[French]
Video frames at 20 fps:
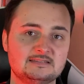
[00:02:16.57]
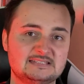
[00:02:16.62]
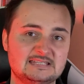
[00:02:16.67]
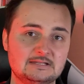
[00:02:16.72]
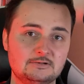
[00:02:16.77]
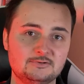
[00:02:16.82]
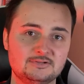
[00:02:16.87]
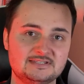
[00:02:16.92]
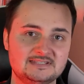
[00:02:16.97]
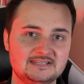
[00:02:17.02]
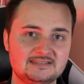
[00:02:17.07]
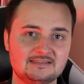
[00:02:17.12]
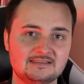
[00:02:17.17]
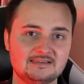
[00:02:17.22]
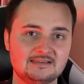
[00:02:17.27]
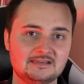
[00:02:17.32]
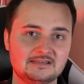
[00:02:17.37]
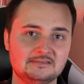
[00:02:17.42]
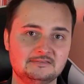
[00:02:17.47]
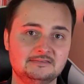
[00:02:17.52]
C'est le site
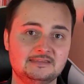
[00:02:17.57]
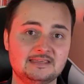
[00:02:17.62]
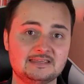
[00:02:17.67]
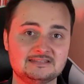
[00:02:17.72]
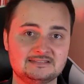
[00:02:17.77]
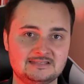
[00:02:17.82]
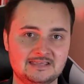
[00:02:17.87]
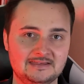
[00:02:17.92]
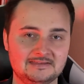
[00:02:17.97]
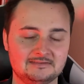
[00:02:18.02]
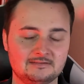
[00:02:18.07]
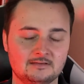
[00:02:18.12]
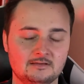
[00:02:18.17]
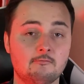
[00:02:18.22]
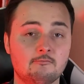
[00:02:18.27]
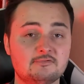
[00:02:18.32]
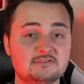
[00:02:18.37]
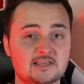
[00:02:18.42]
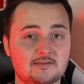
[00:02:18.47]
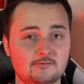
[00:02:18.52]
Death Date.
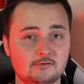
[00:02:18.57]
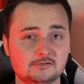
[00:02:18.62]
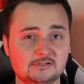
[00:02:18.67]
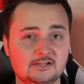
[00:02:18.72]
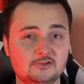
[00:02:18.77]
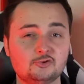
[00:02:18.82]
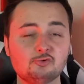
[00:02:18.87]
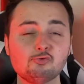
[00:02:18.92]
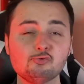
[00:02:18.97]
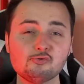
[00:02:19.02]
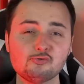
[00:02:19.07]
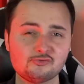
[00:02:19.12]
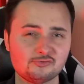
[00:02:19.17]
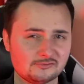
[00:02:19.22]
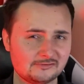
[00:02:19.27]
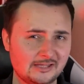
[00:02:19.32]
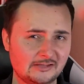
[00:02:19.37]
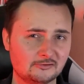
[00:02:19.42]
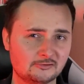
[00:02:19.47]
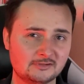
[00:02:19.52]
Vous savez, on a tous
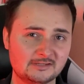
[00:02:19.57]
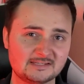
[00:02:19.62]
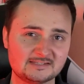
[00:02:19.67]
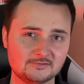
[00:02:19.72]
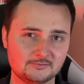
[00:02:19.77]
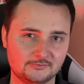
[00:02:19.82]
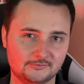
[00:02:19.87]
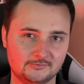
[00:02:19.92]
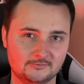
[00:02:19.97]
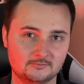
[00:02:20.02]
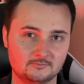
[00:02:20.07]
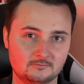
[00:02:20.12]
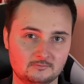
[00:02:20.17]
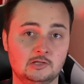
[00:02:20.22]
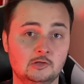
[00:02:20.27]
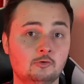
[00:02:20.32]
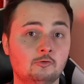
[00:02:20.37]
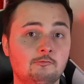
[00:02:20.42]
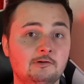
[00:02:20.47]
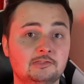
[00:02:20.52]
une date de naissance,
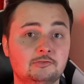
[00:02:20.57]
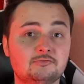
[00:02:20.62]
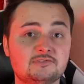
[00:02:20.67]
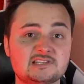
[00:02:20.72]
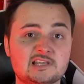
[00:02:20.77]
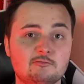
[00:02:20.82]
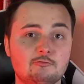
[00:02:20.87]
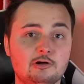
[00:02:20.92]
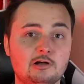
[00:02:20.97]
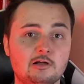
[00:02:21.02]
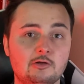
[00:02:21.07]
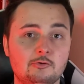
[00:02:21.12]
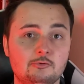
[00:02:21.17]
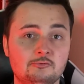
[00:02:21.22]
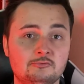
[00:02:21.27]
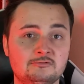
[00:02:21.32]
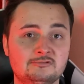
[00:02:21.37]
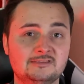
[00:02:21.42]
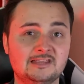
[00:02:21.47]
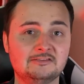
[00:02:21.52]
et on va tous avoir
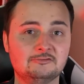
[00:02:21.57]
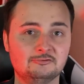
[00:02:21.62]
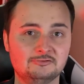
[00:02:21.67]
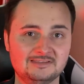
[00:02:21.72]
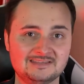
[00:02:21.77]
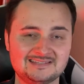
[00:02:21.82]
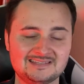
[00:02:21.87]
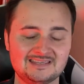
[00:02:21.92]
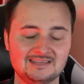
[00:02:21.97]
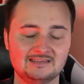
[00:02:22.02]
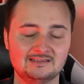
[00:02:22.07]
une date de décès.